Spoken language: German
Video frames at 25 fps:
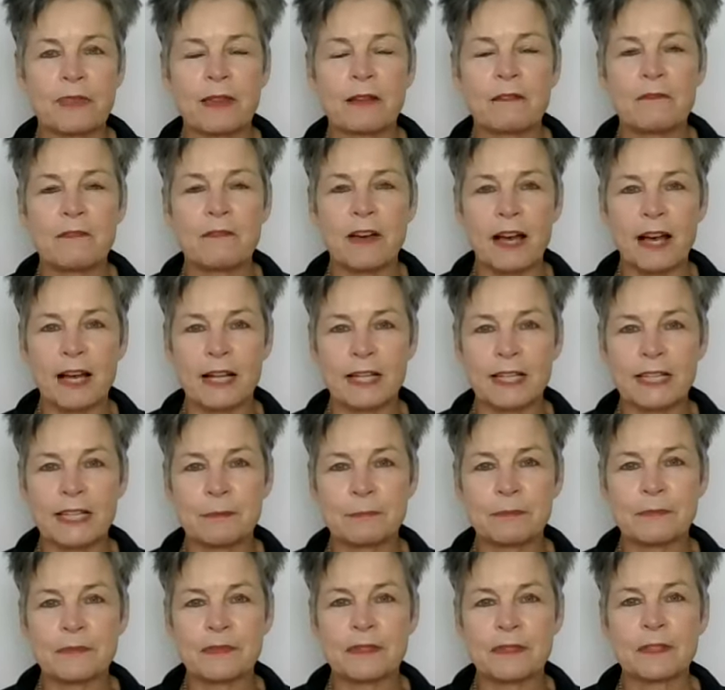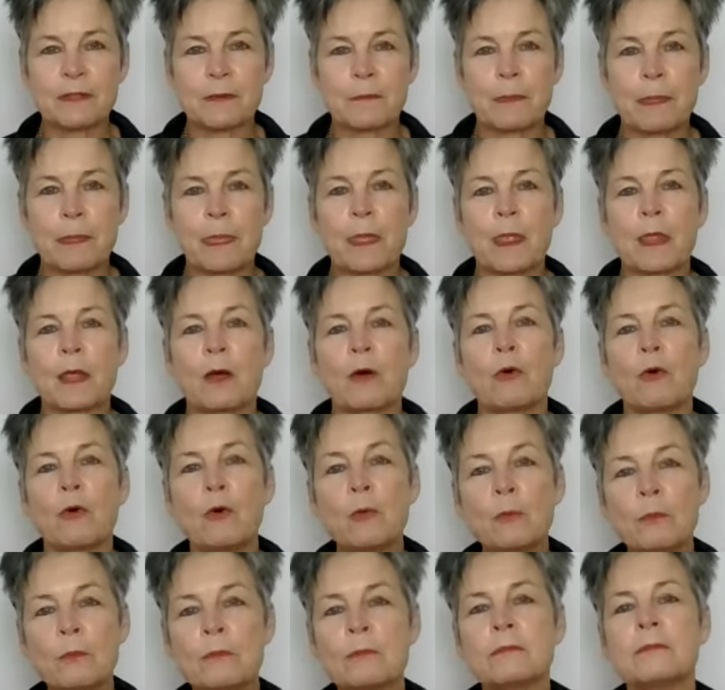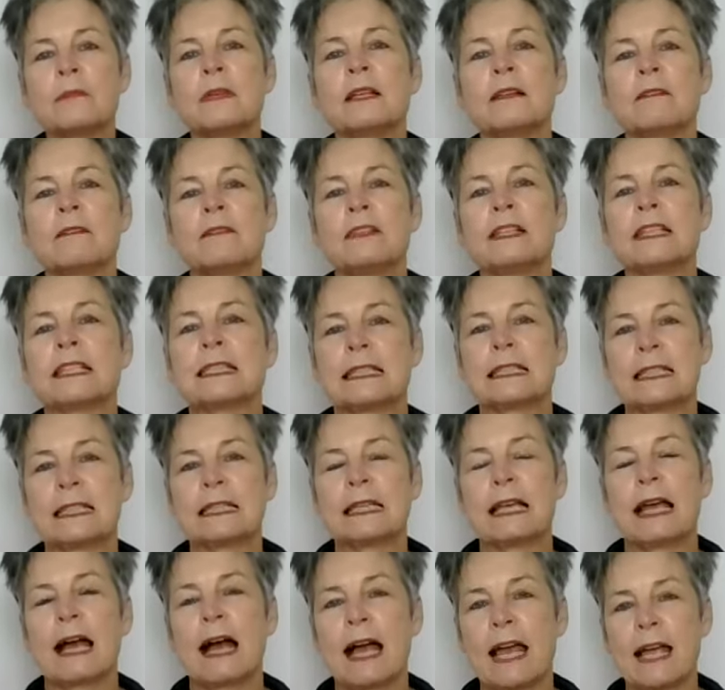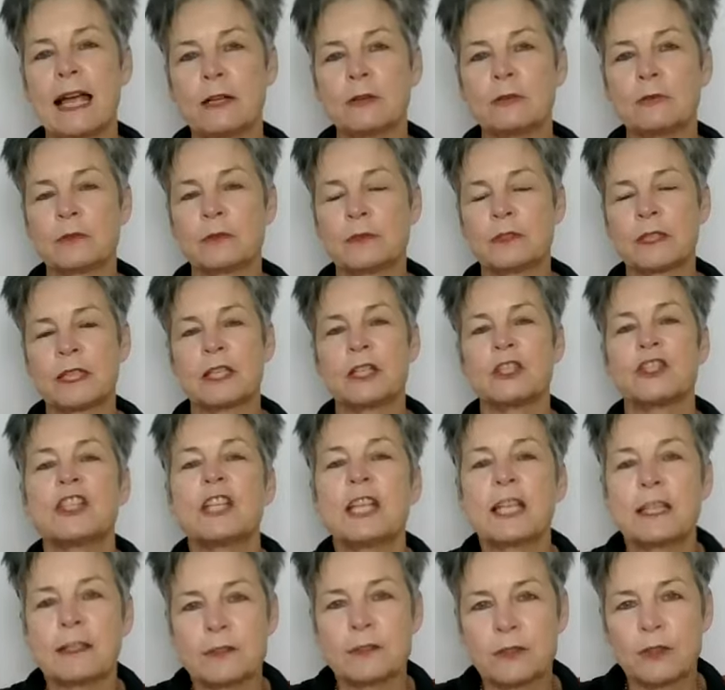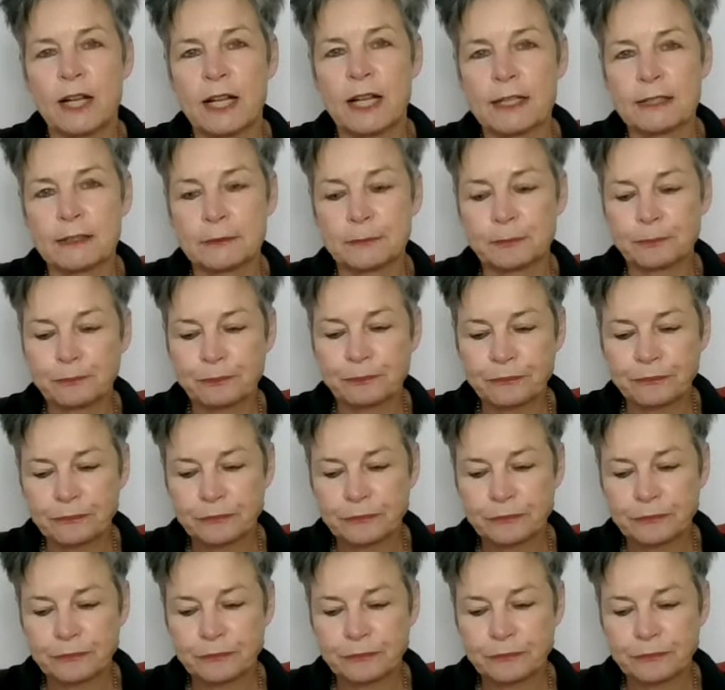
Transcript: wahrnimmt, um wirklich Heilung geschehen zu lassen.